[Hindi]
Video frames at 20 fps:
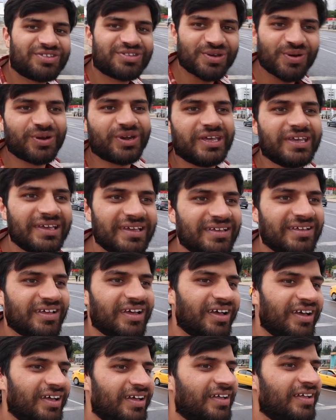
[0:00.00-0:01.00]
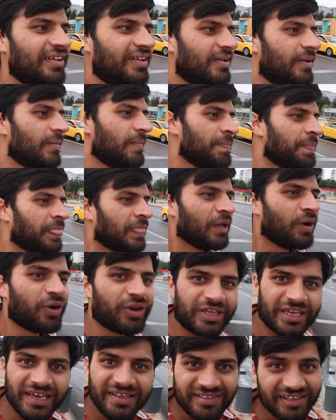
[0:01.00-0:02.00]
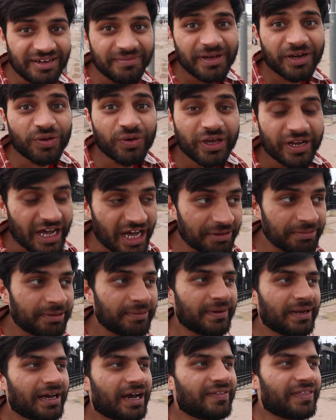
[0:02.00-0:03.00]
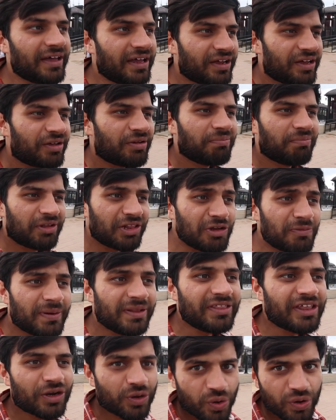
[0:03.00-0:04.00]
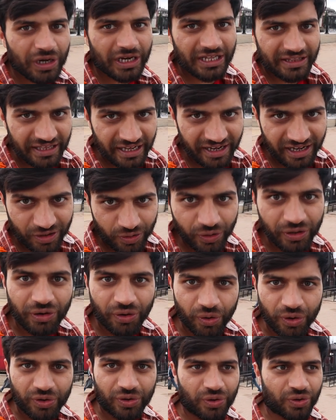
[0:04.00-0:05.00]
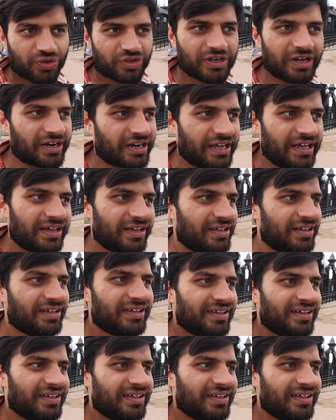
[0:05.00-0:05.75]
सॉरी और ये सीन मेरे को ईरान में भी लगा था मतलब बंदे रोक लेते हैं अगर कोई रोड क्रॉस कर रहा है